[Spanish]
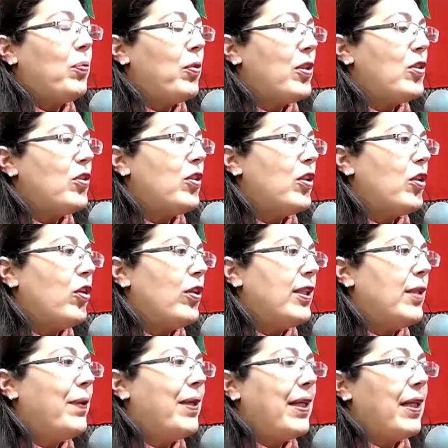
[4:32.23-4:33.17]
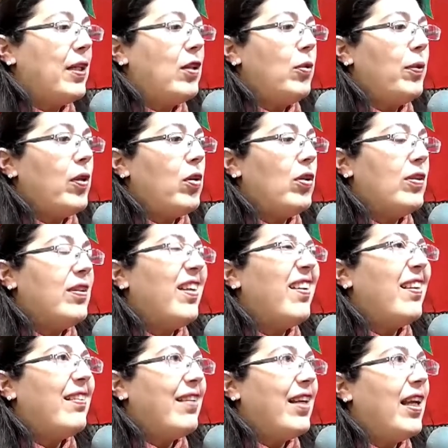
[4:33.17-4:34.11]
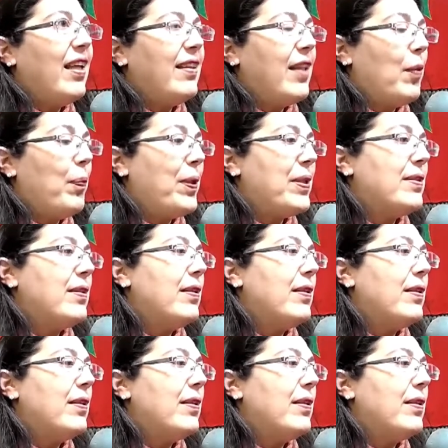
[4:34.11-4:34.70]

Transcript: Por eso te contaba que esto va a constar de tres etapas.